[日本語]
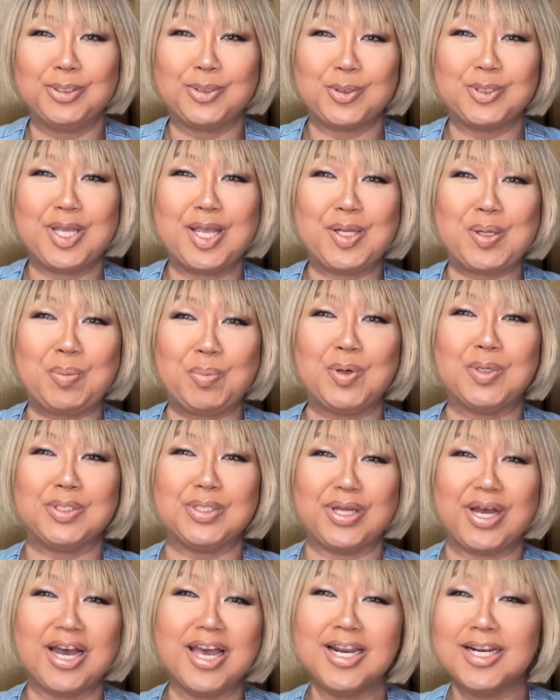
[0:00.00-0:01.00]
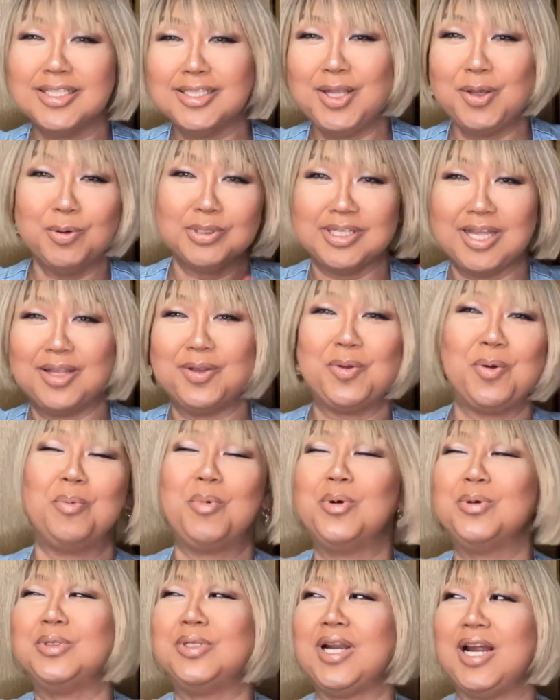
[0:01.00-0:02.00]
女性の坊主流行らせようぜと
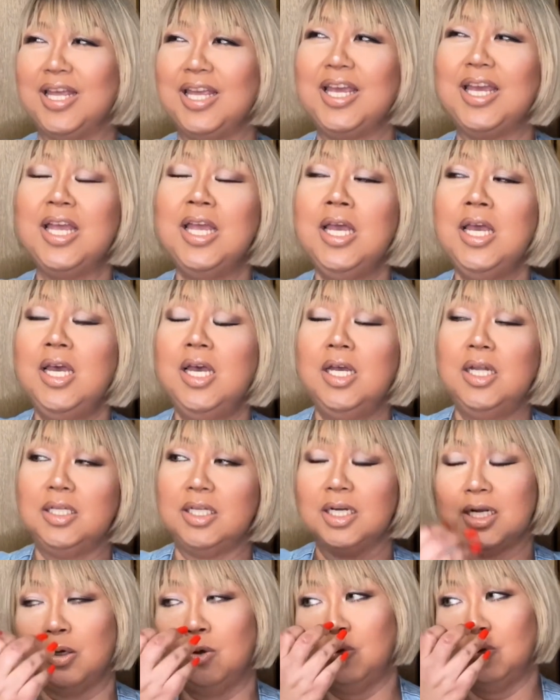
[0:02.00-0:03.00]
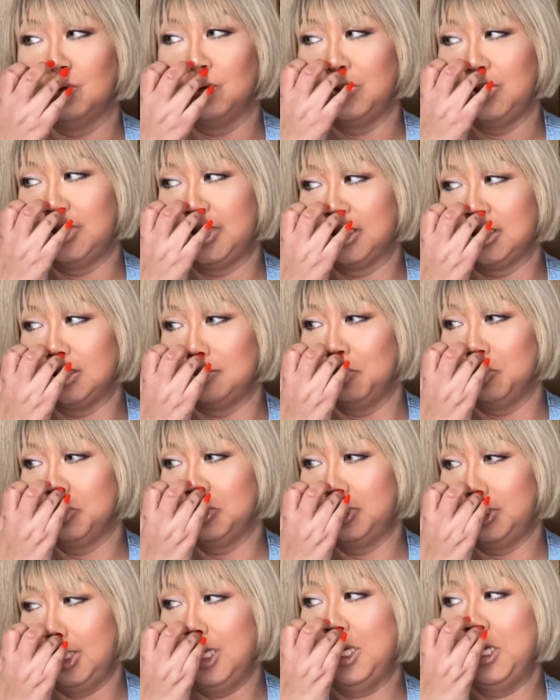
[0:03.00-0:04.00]
思うぐらい、なんか本当に脱
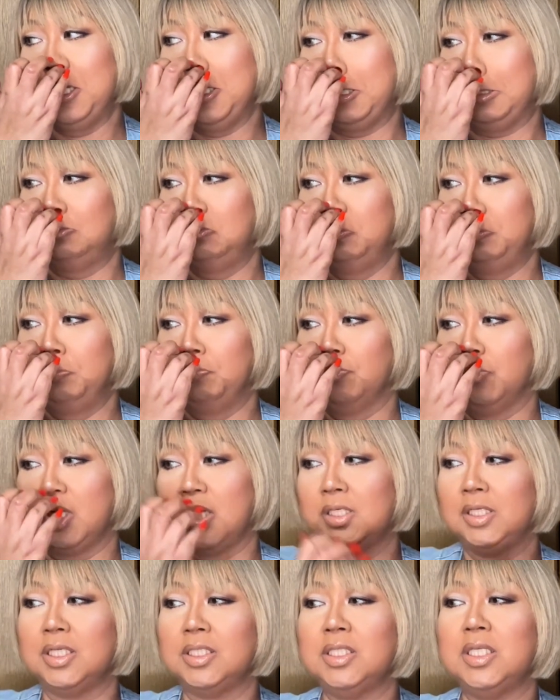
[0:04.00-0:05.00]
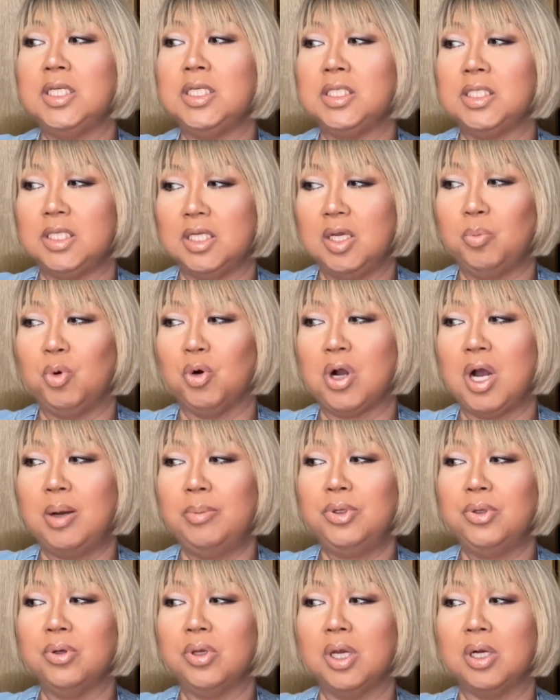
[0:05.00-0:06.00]
毛って、悲しいし、もう
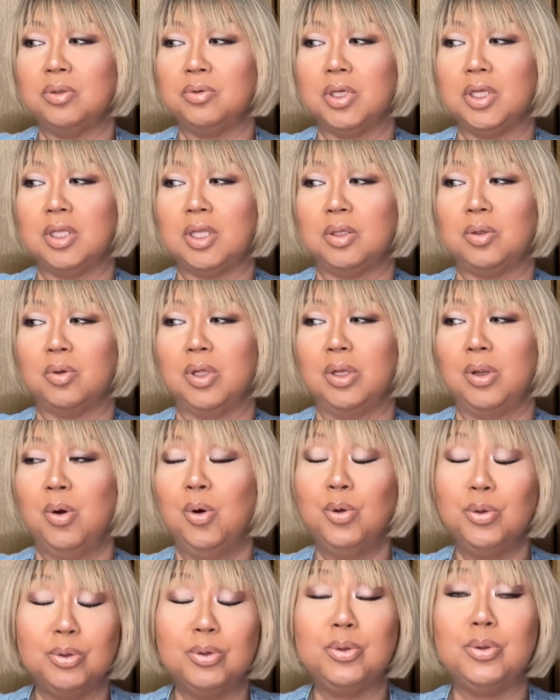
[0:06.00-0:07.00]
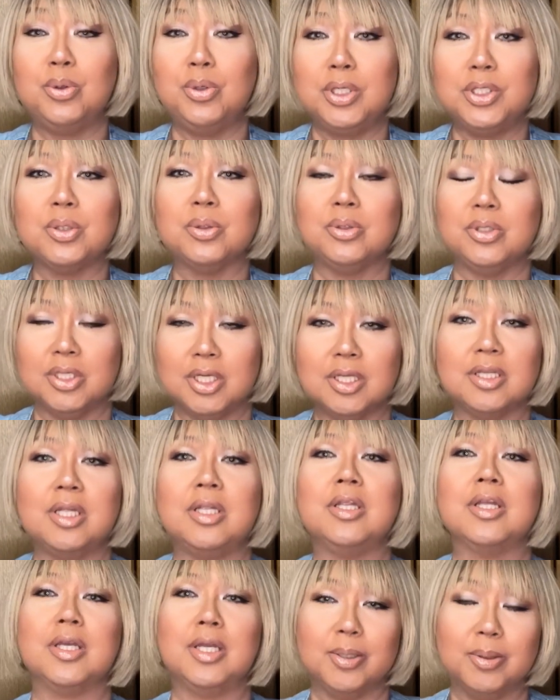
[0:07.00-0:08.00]
髪の毛が抜けた時に本当にショックだった
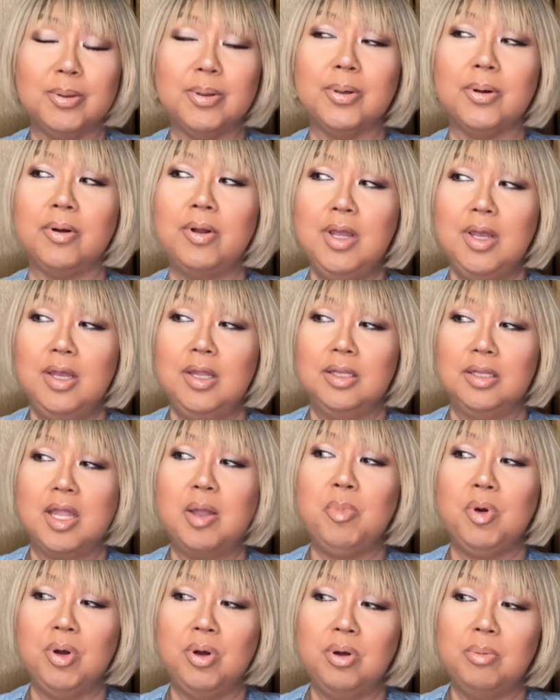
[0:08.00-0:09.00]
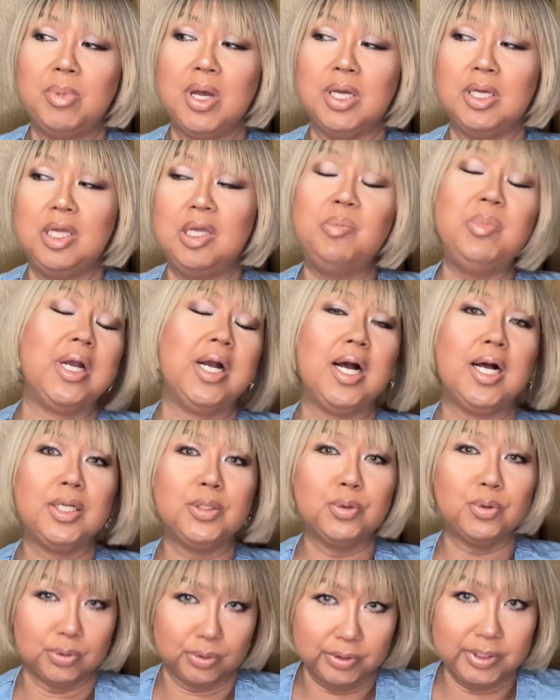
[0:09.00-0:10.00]
んだけど、でもまあ意味がある
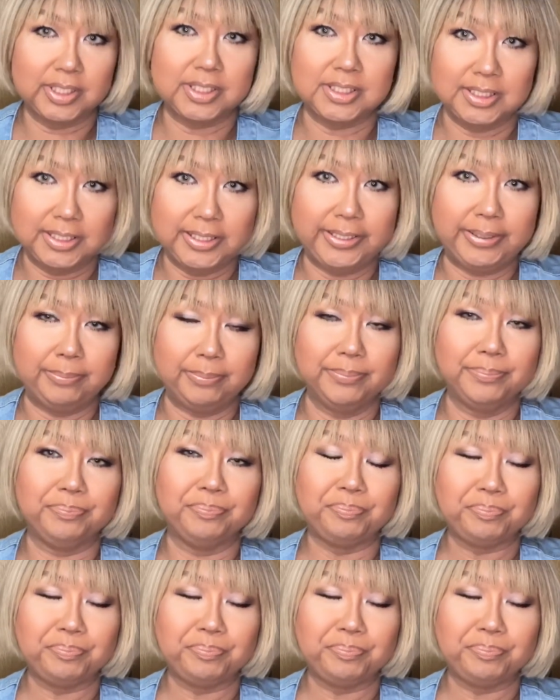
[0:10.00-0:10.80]
ことだし、